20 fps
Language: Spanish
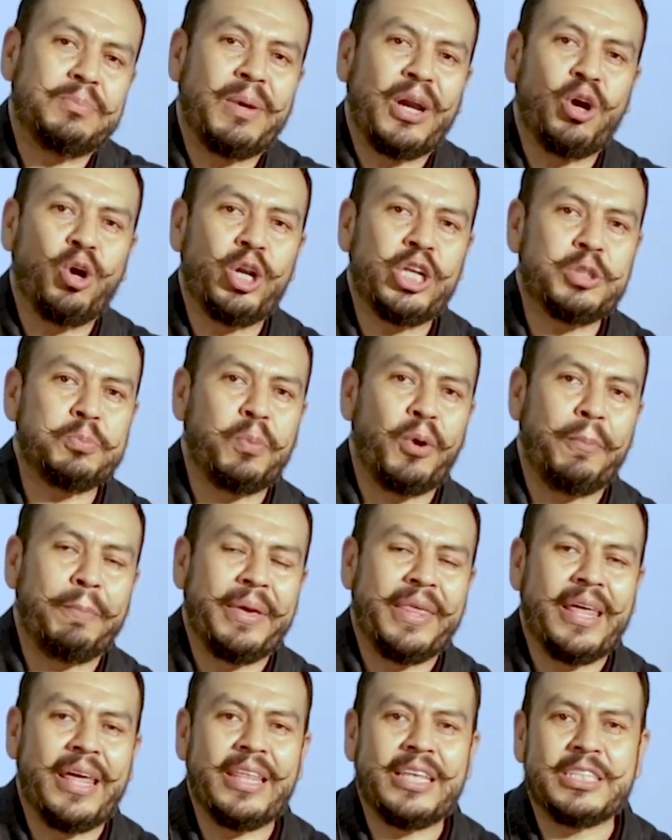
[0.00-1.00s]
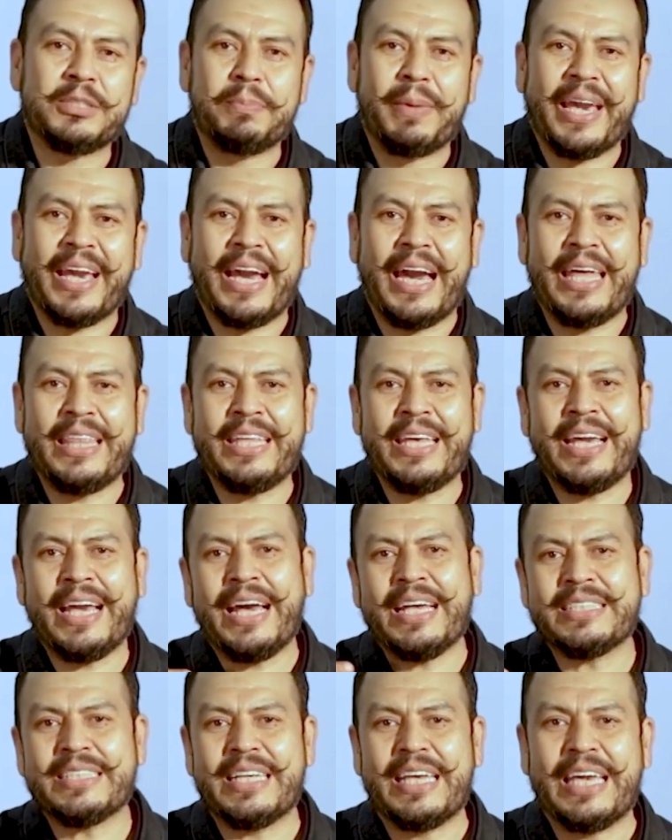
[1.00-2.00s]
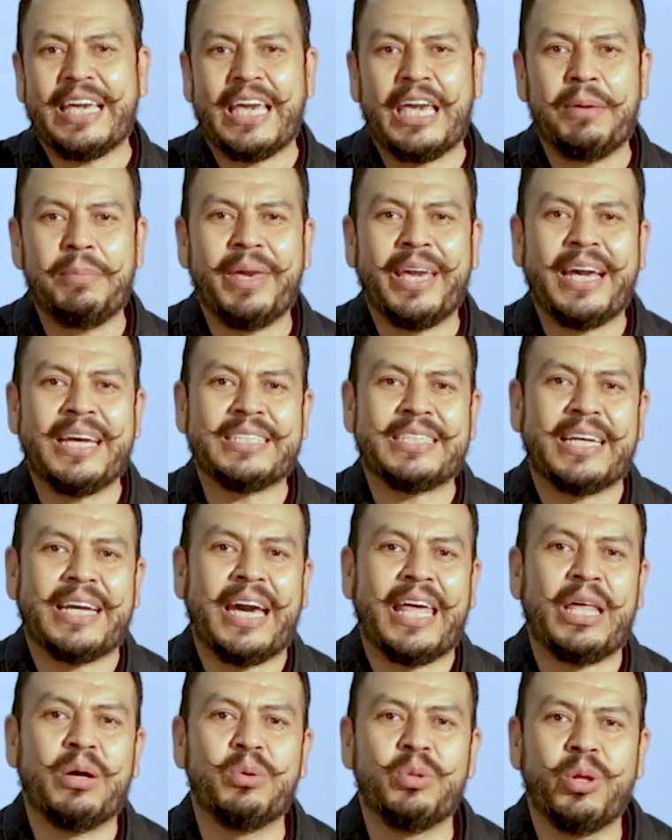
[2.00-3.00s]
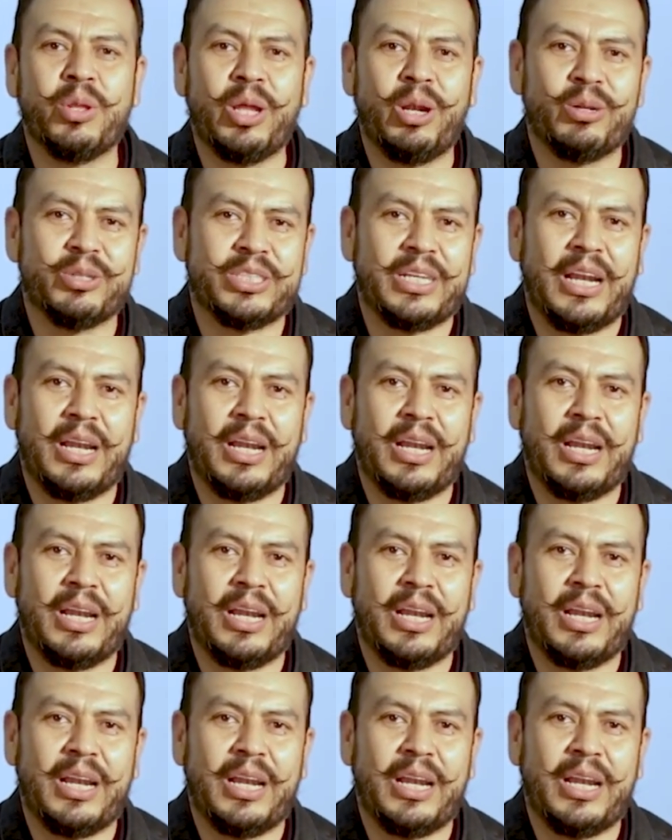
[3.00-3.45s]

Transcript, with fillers: mejores propiedades mecánicas y químicas de cada uno de los